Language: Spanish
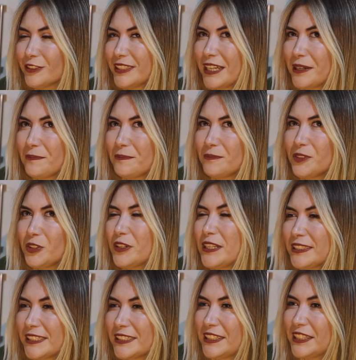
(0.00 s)
o sea, yo
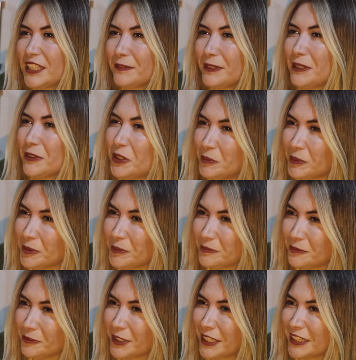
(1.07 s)
necesitaba como
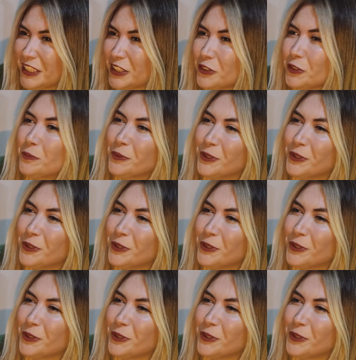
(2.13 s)
un caldito de